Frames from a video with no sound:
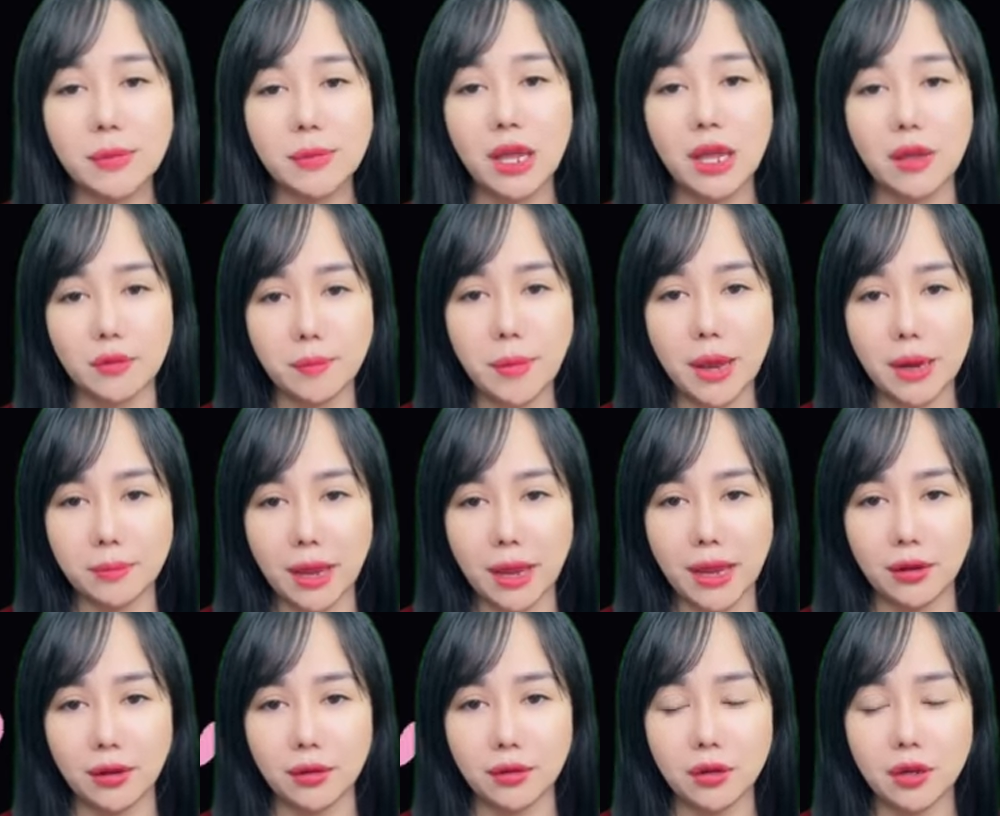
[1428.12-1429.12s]
Mẹ ra ngoài
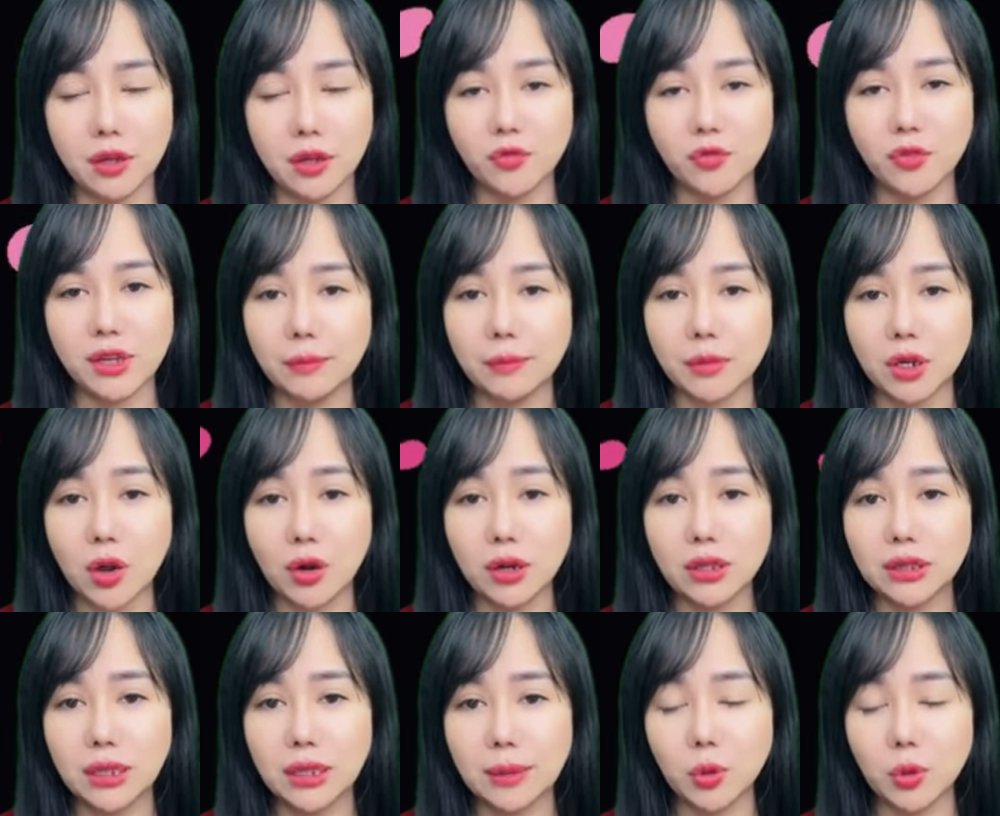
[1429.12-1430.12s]
có chút việc, sao
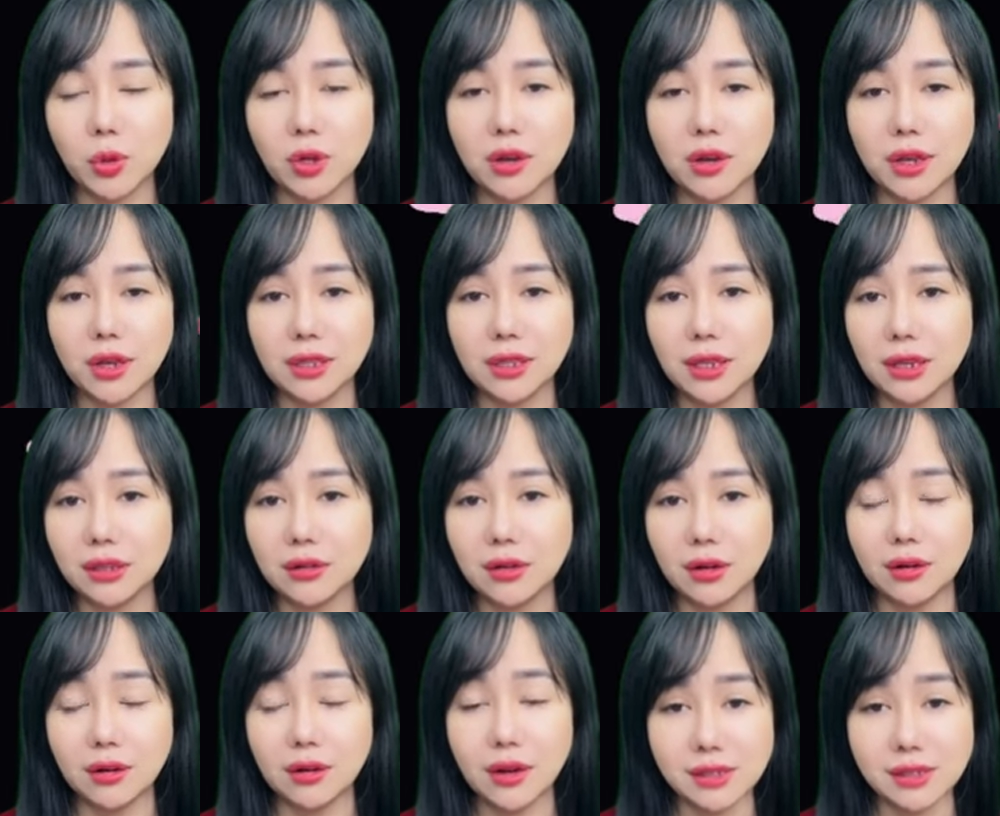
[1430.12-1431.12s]
thế con gái?
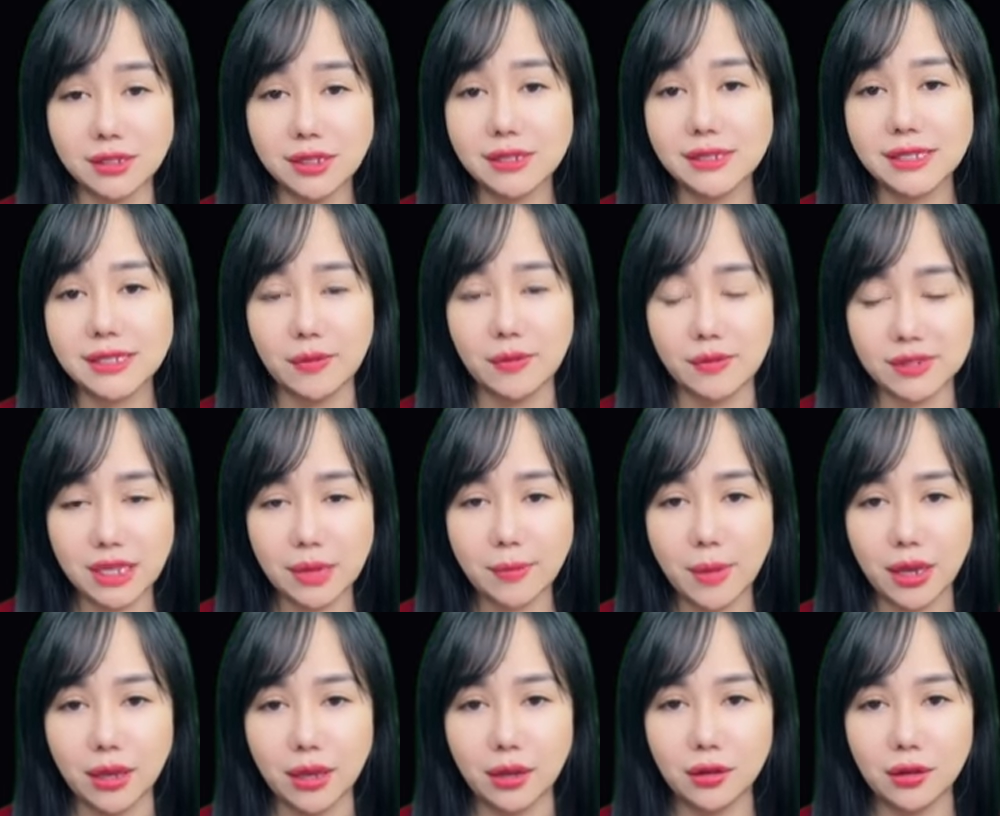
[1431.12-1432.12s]
Mẹ về nhanh đi,
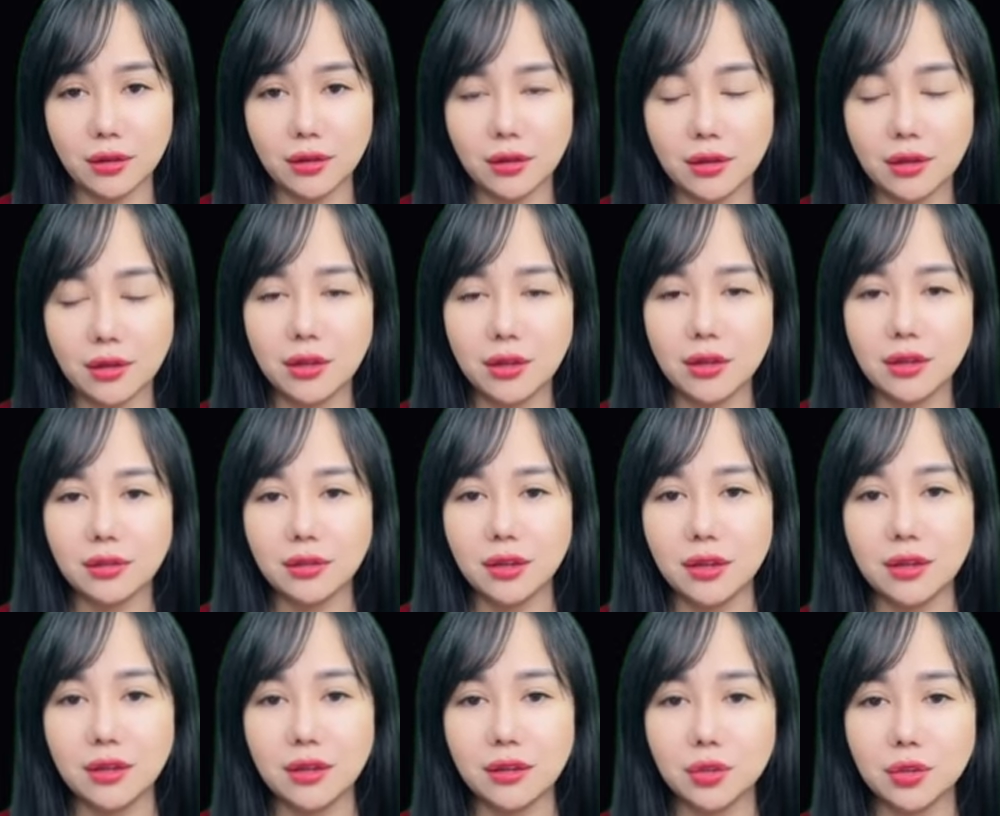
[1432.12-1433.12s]
có chuyện không
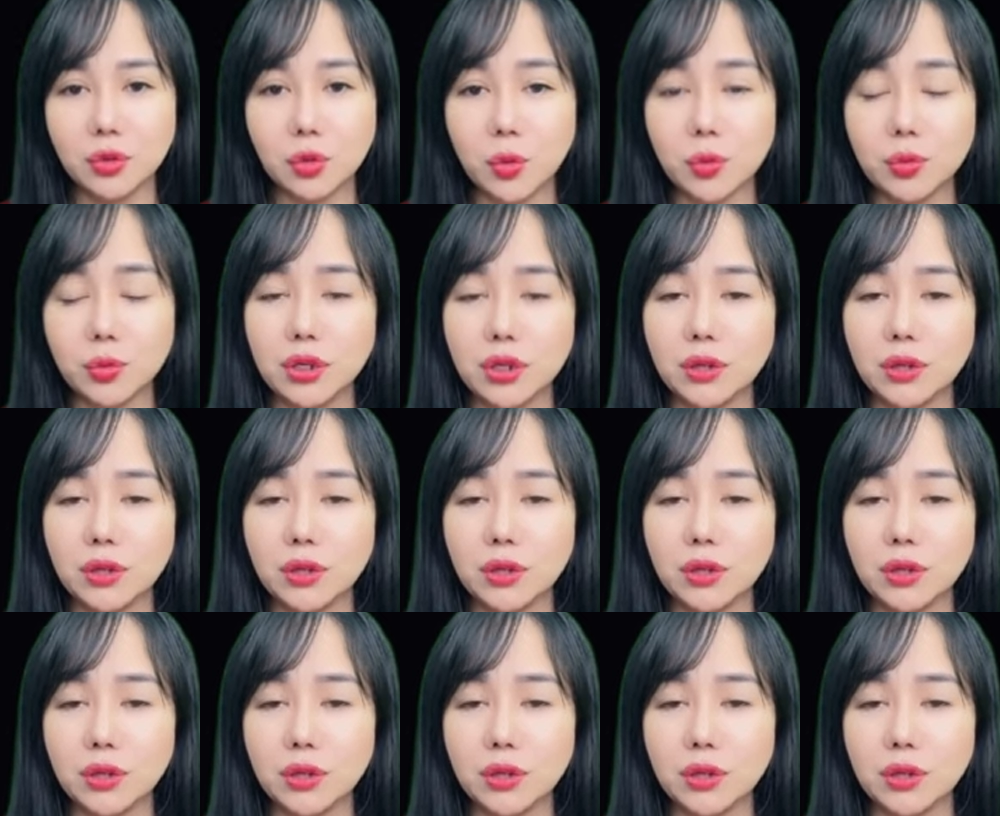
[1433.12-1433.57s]
ổn rồi.